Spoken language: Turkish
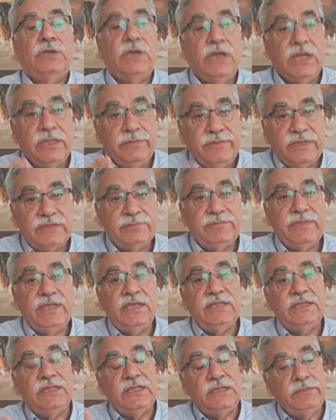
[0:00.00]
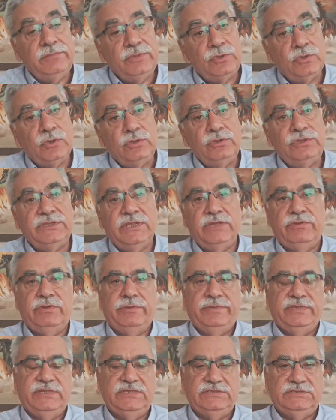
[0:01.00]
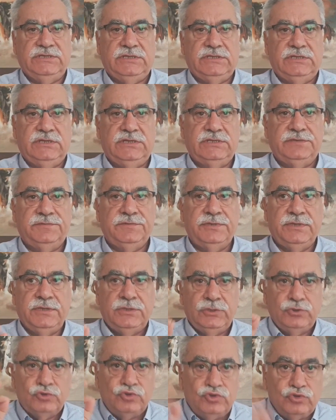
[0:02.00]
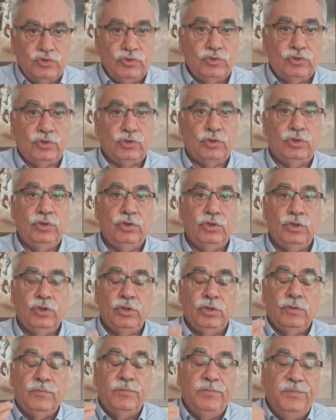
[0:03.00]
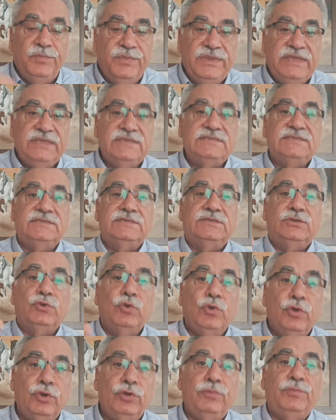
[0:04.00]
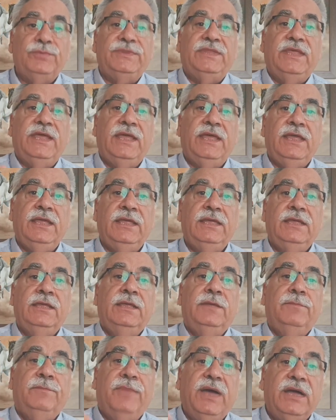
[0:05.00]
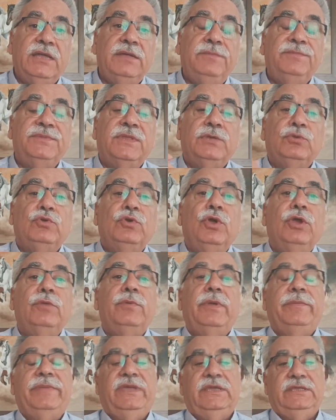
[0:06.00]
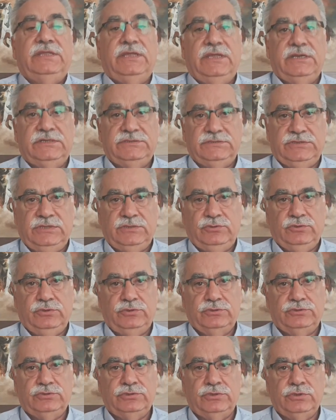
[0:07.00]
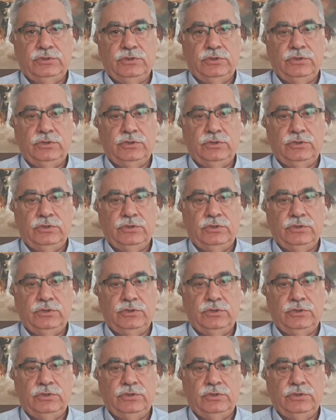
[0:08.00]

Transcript: Kaybetmeye de emin olun devam edecekler. Çünkü biz görüp de bakıp da görmemeyi tercih ediyoruz.